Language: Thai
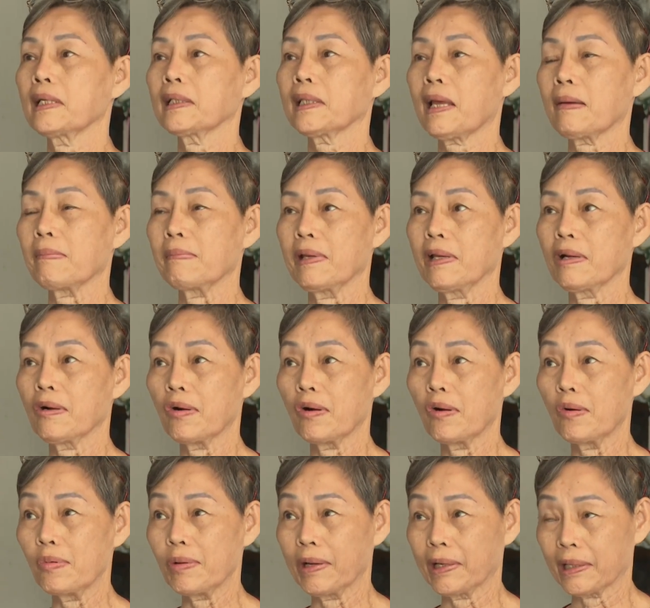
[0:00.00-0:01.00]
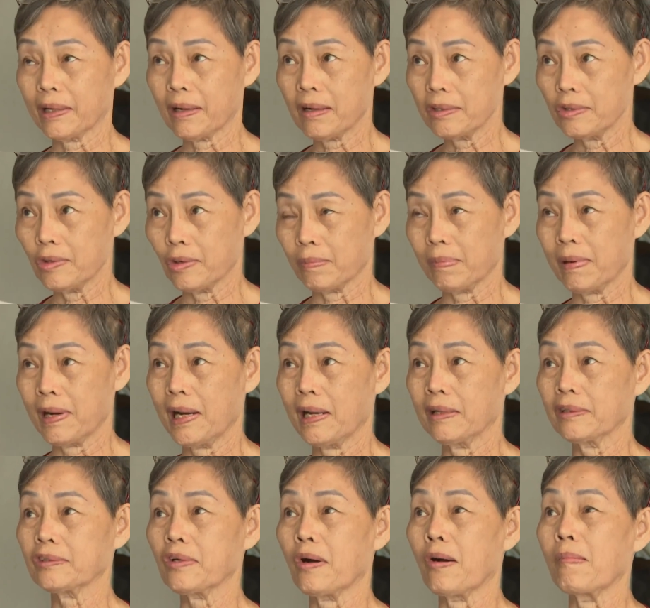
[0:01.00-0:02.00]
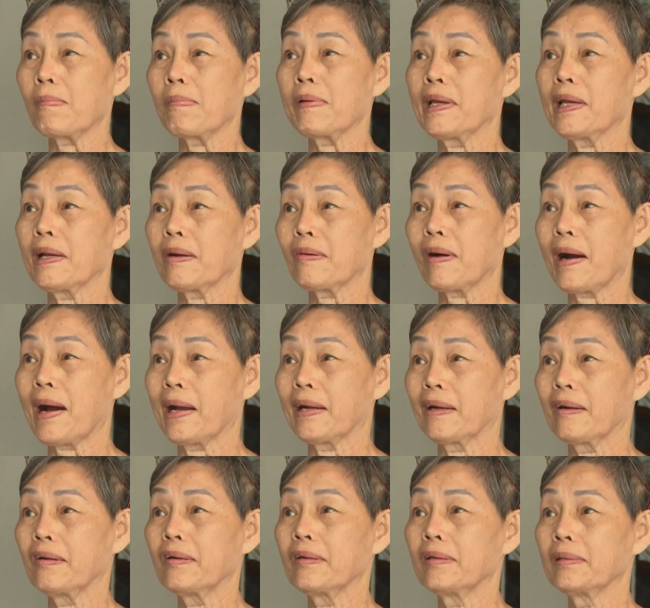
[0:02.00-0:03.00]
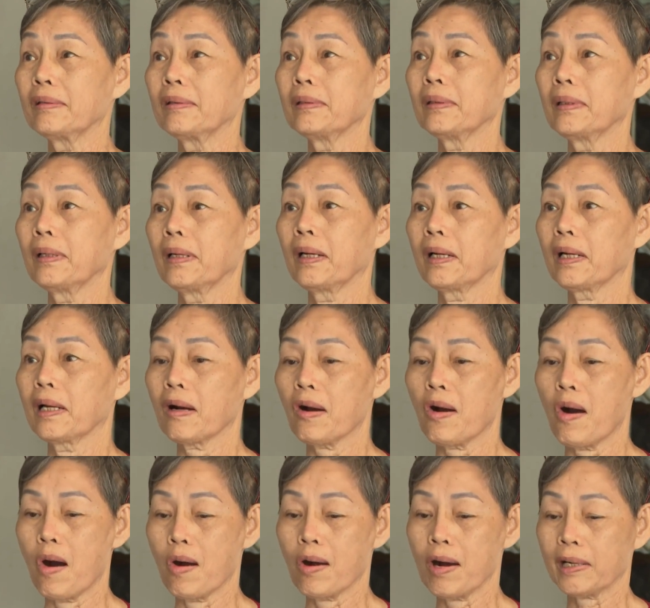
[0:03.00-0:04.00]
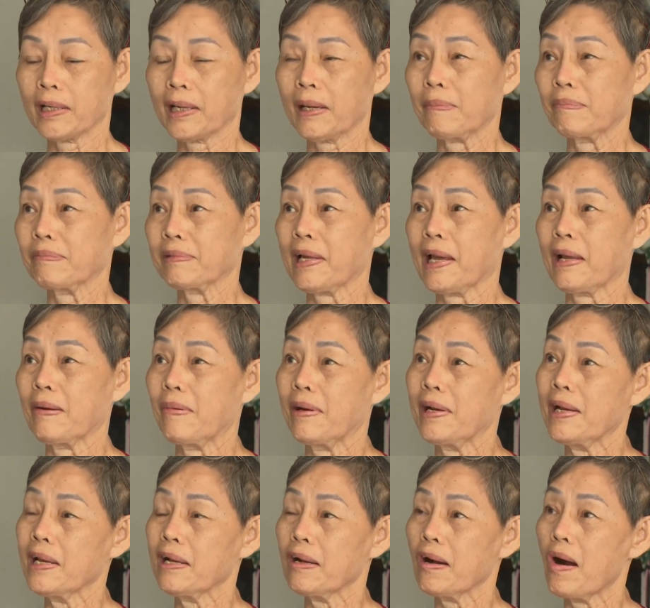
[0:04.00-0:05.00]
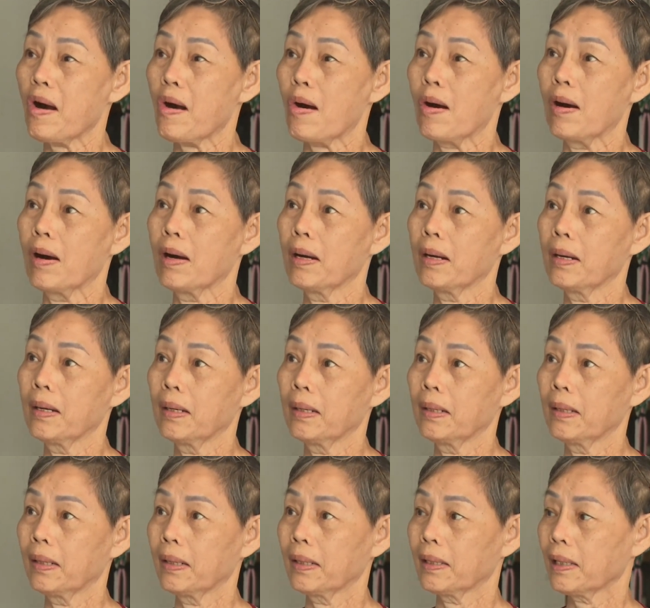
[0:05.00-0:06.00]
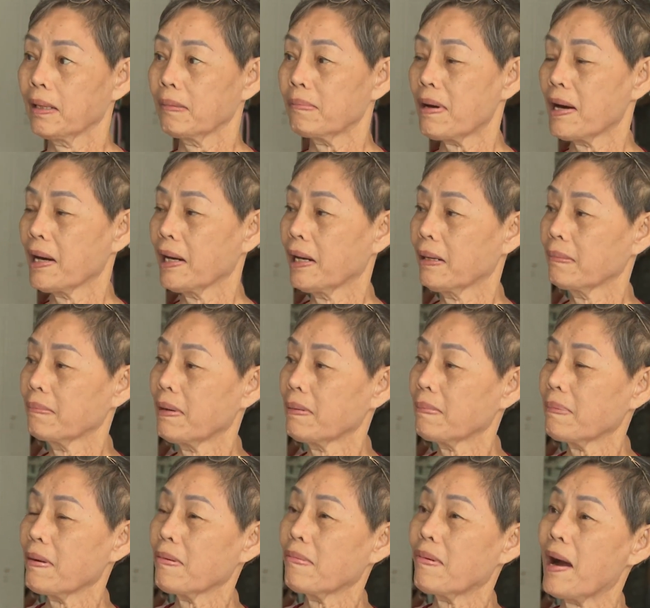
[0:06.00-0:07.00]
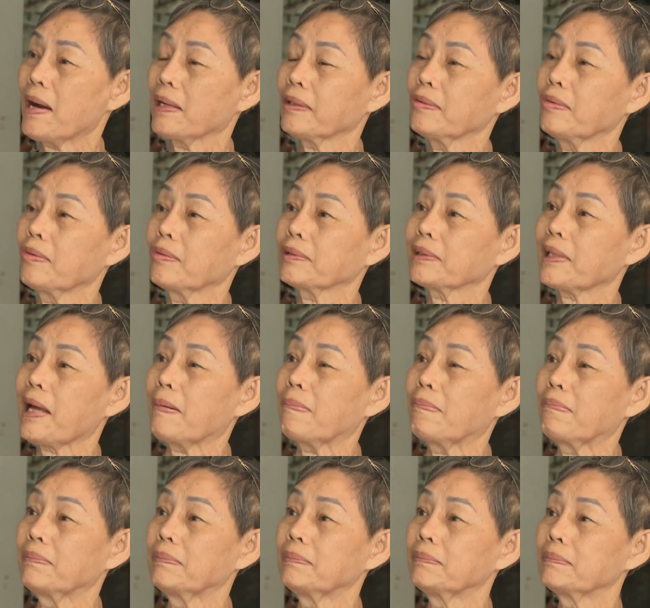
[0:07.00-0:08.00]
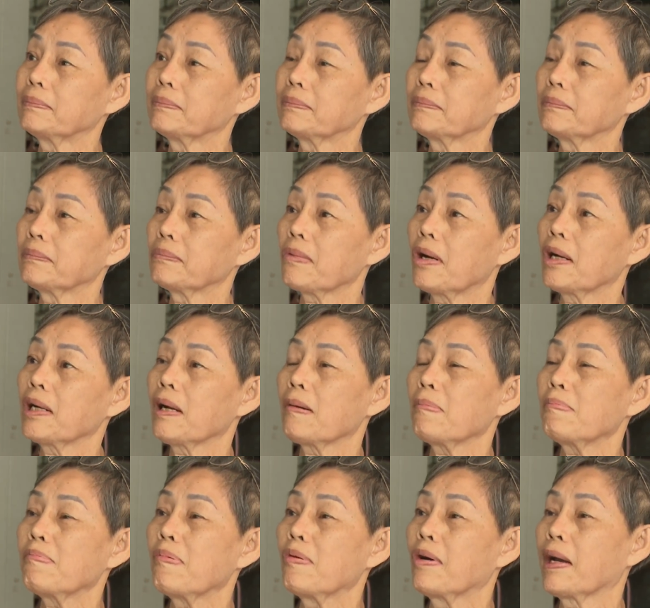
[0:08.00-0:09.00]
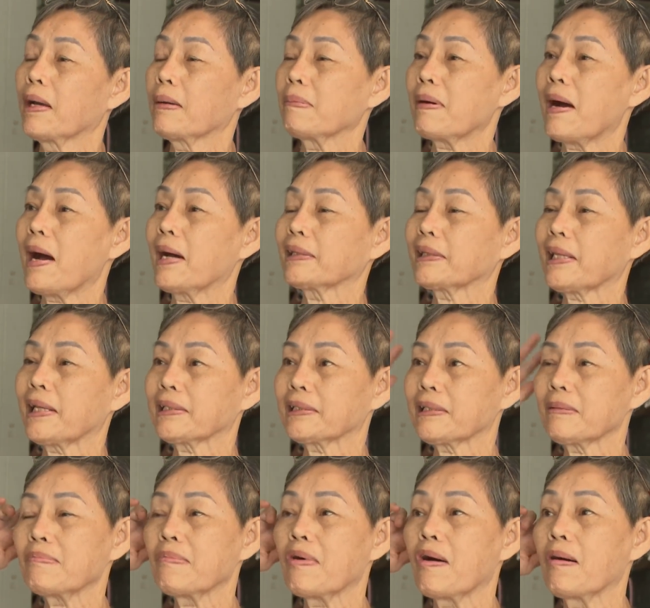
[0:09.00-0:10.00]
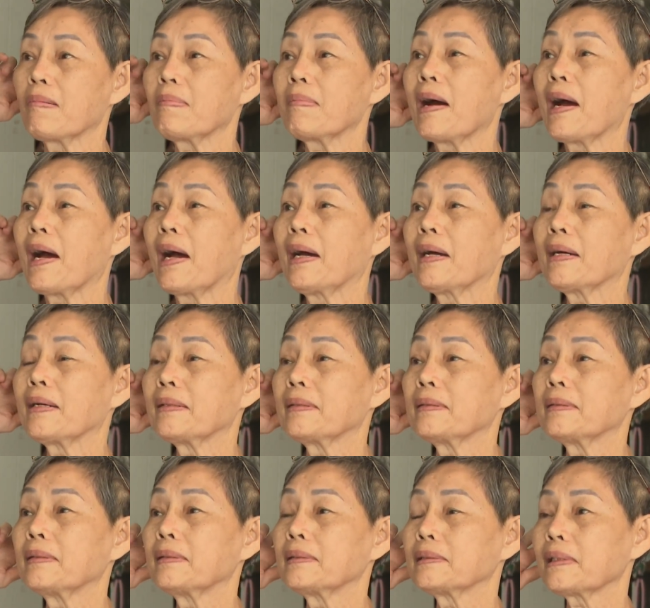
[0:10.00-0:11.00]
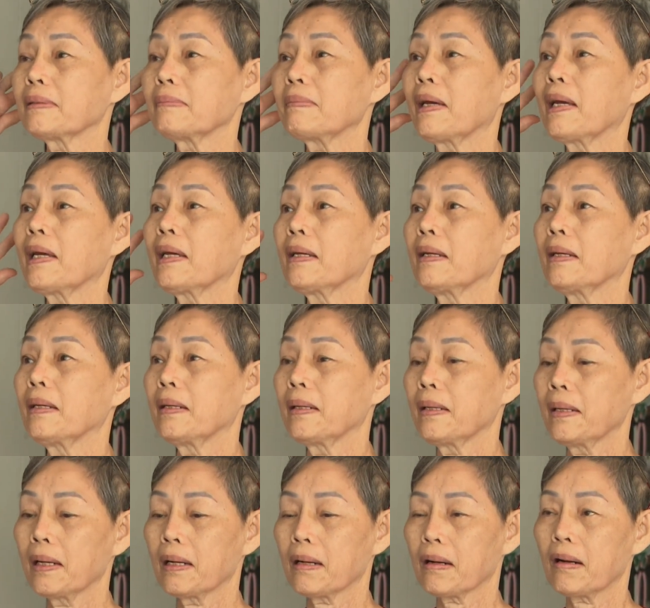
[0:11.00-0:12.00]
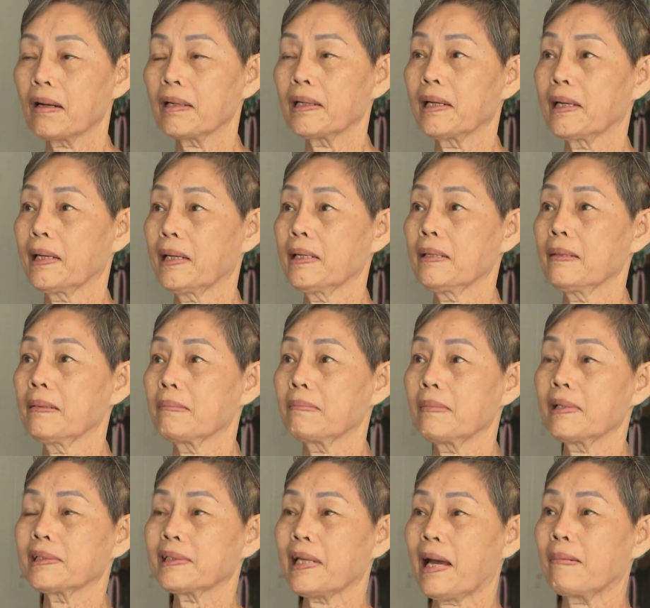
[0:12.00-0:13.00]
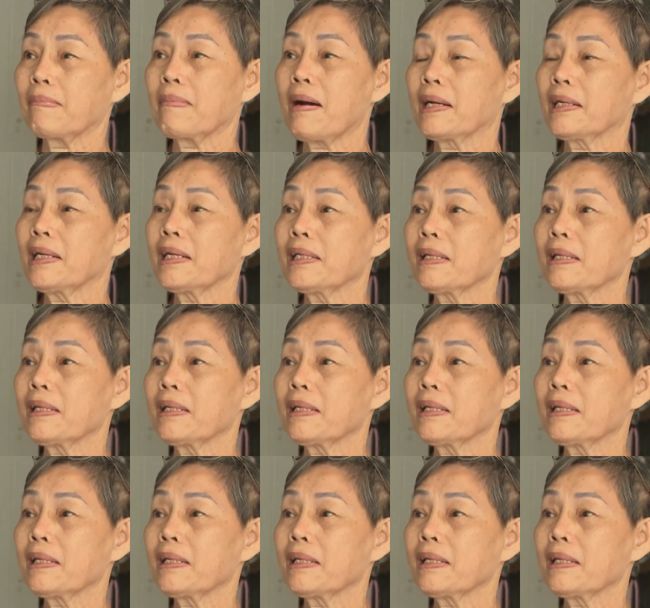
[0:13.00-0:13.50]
ตั้งแต่มีโควิดก็หยุดไปแล้วสองปีกว่าเนาะแล้วของก็เก็บใส่ไว้ในกล่องแล้วบังเอิญมันไปวางอยู่ต่ำเพราะเราป่วยผ่าตัดสมองมา ใช่ไหมก็เลยไม่สามารถ